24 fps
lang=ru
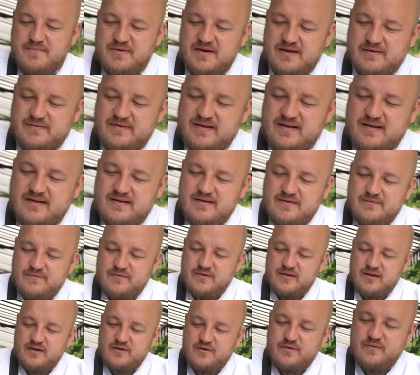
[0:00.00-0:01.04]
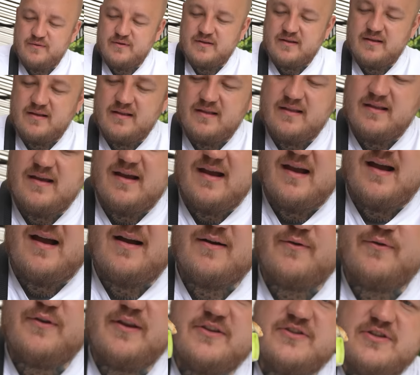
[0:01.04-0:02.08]
Первый вот такой вот на
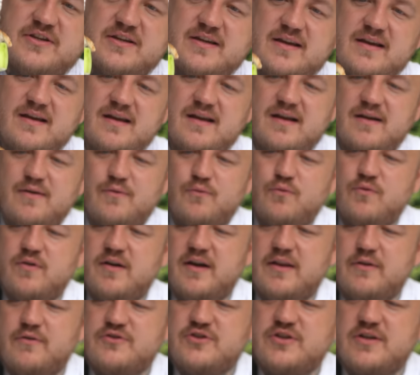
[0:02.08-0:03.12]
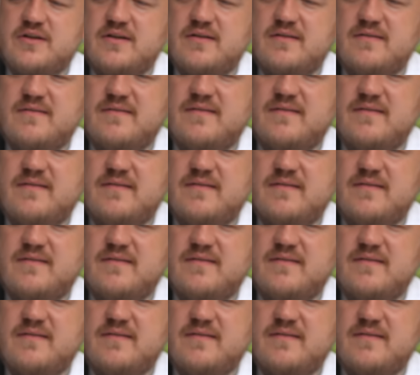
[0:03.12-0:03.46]
огуречике, угоречек,